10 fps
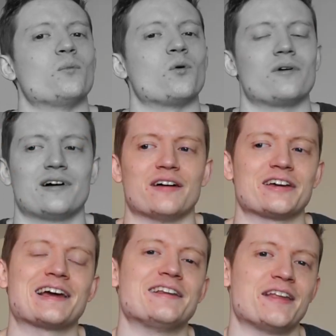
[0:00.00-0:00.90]
bon,
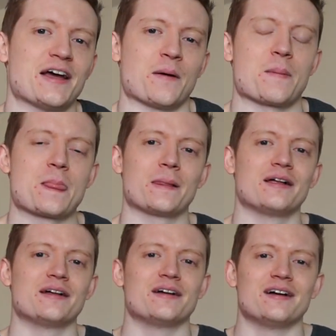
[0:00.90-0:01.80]
avec alter,
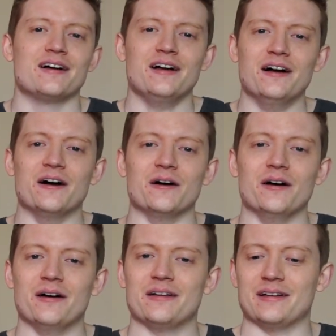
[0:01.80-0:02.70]

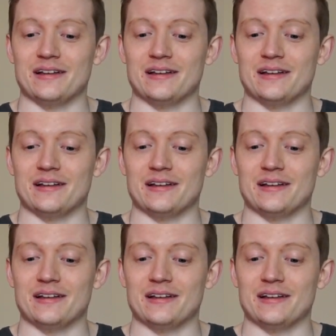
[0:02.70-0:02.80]
euh,